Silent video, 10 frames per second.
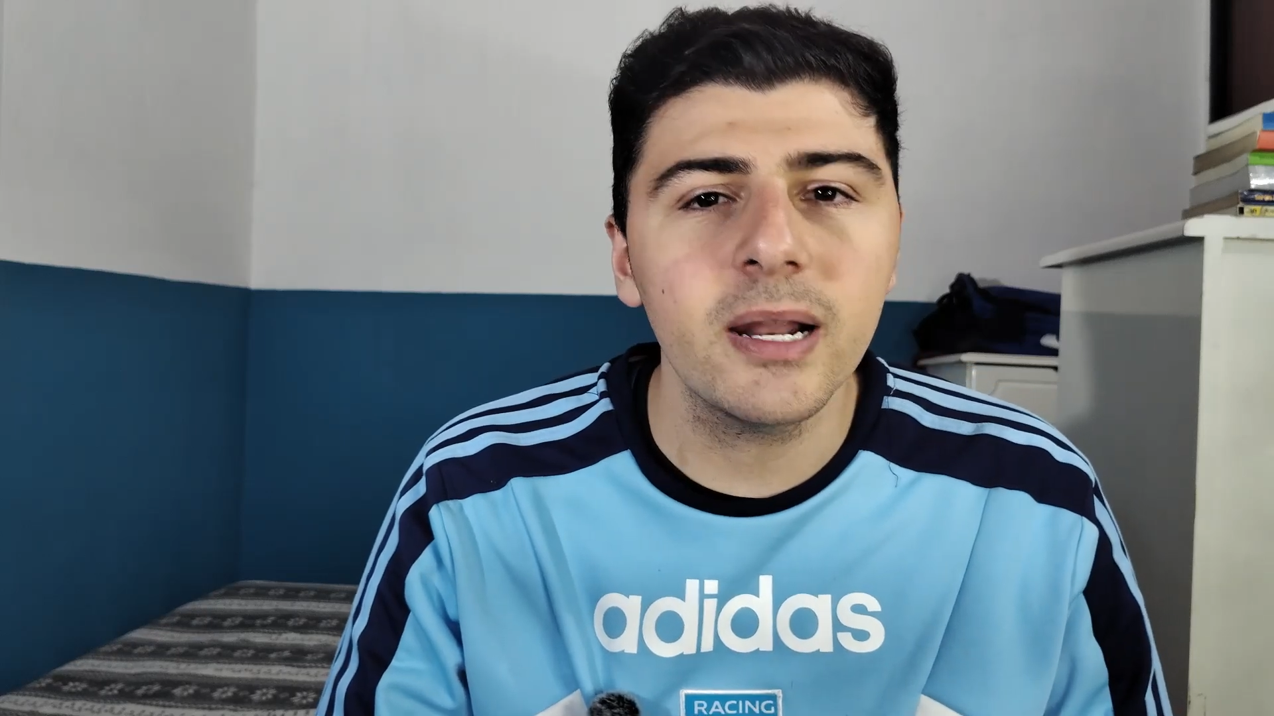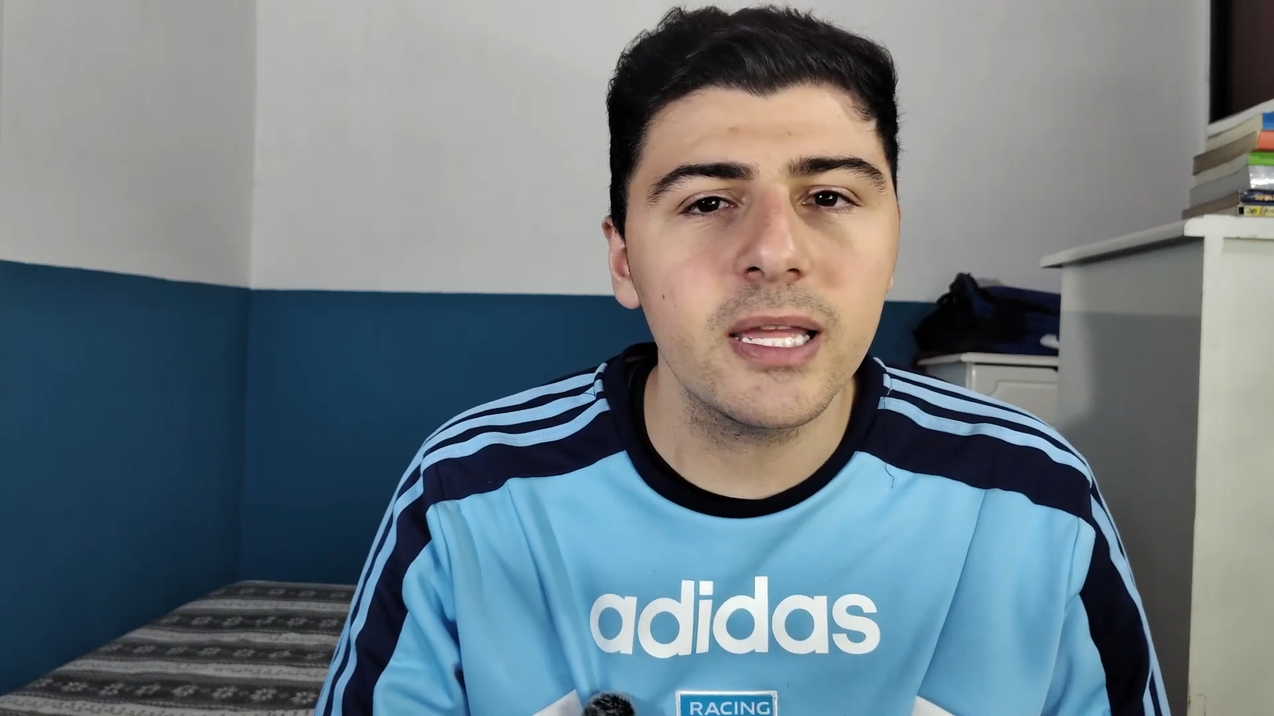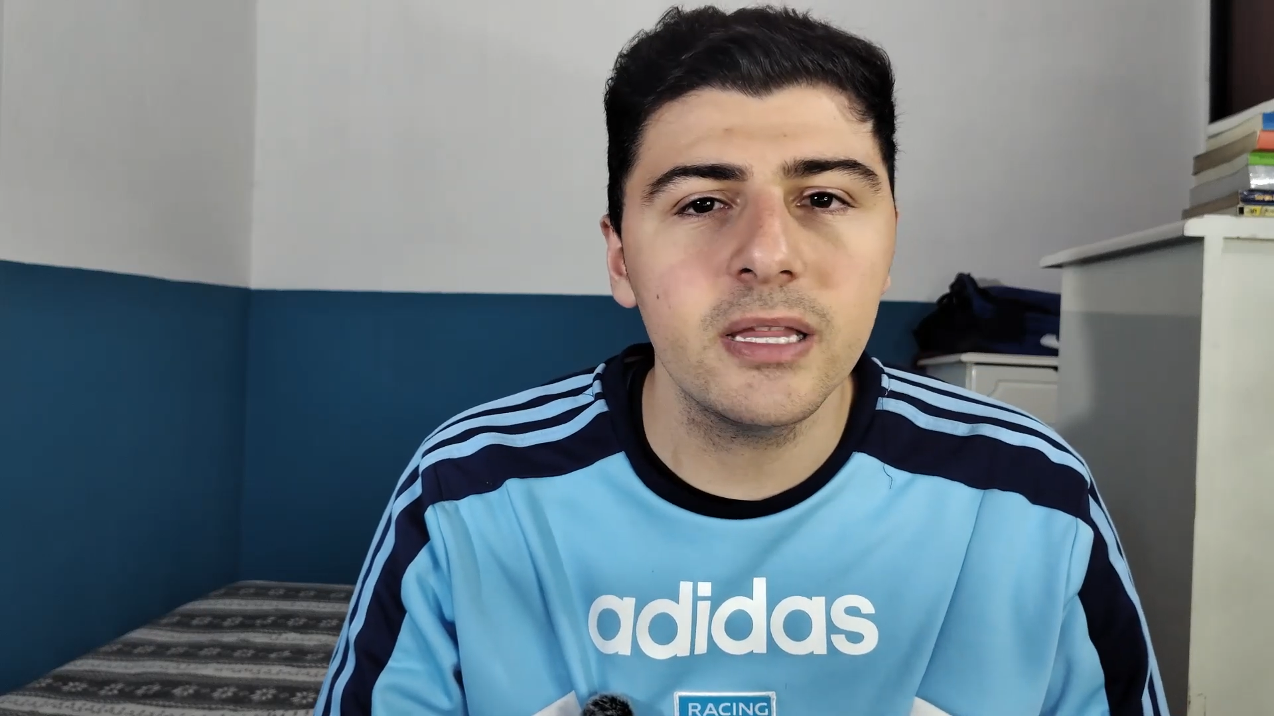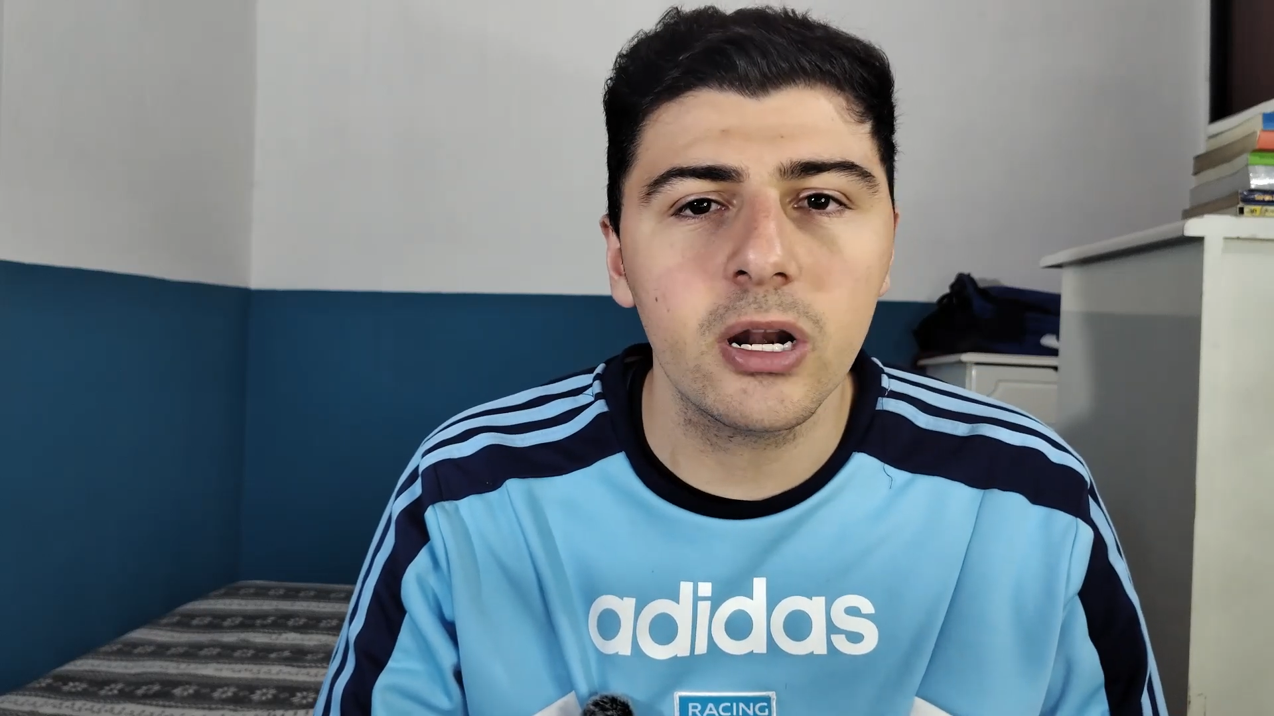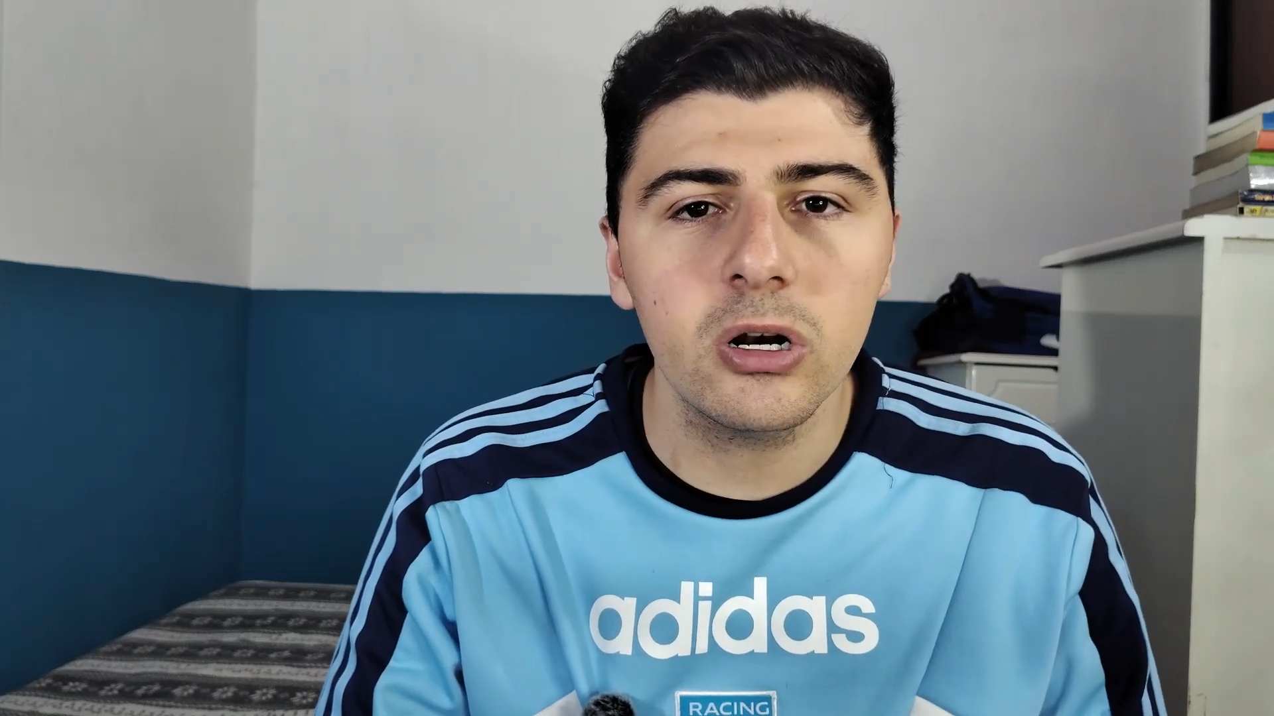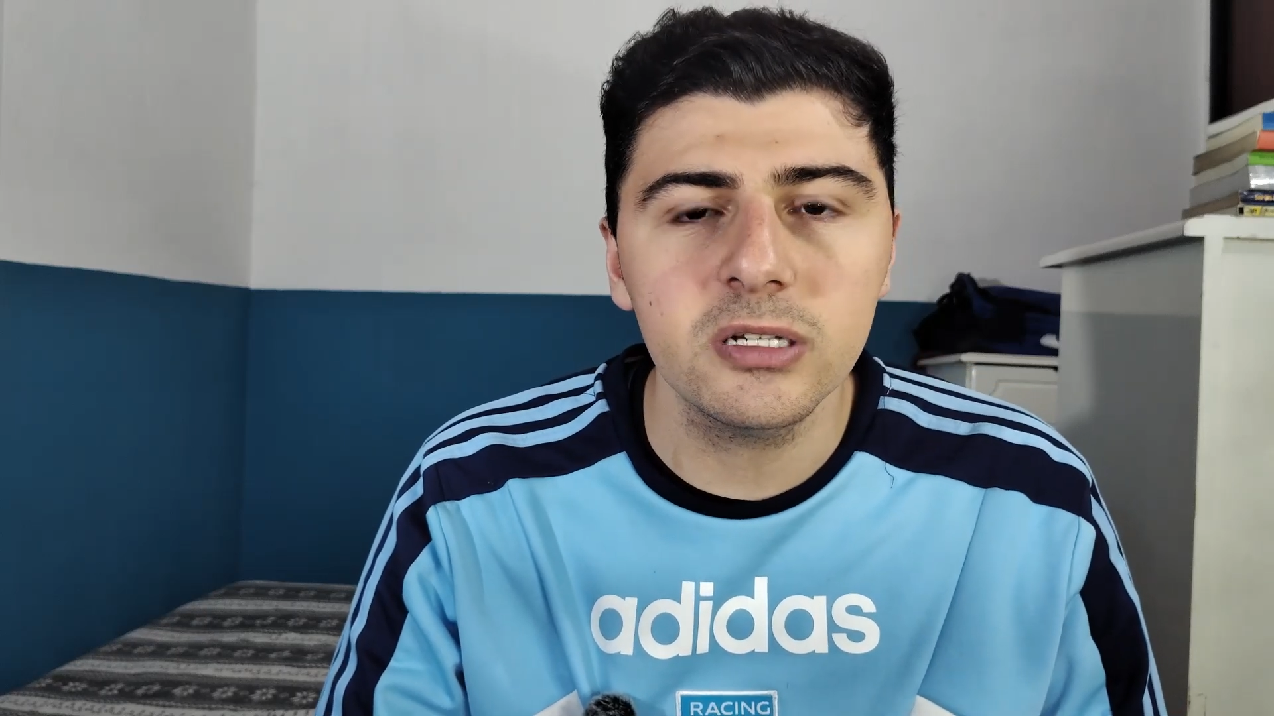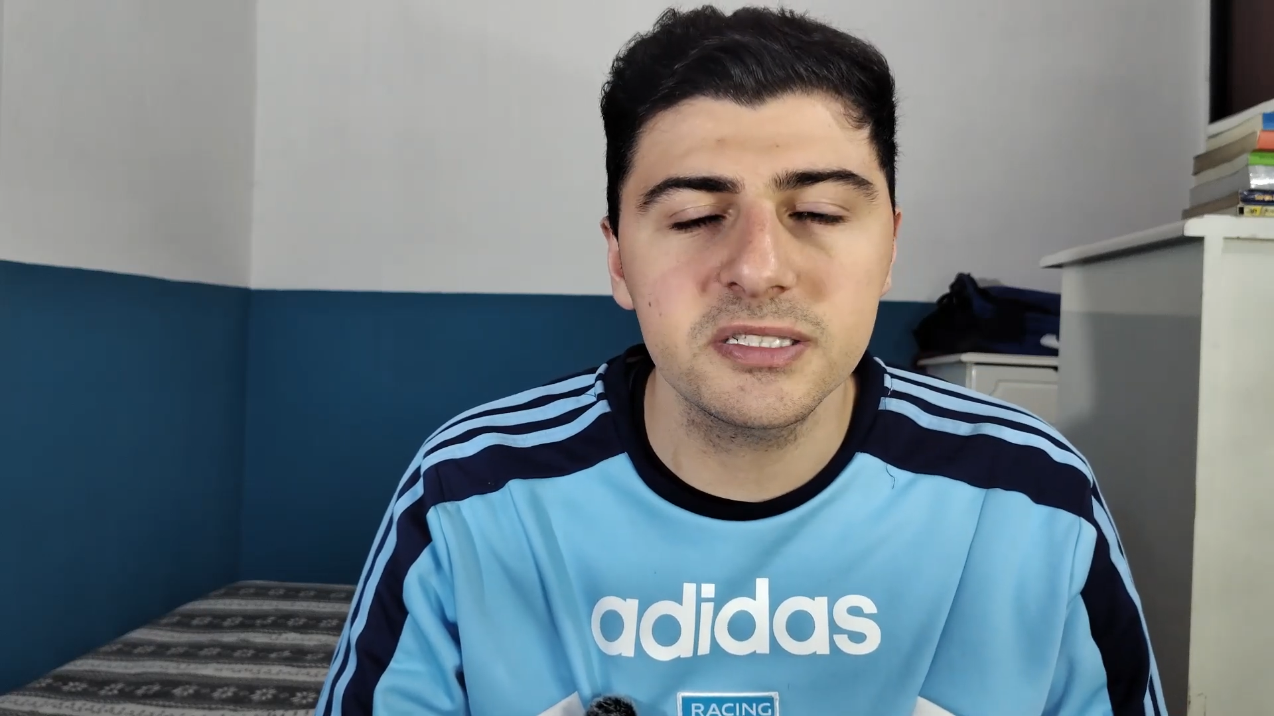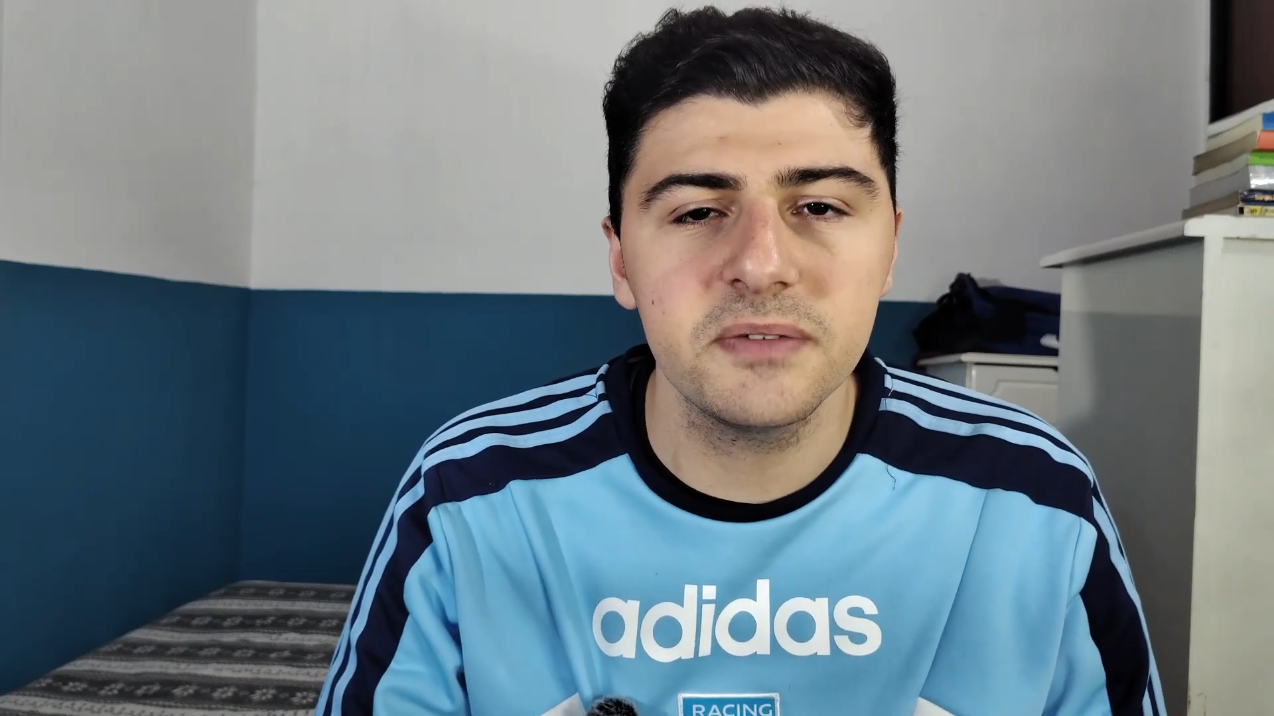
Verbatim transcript: margen de error,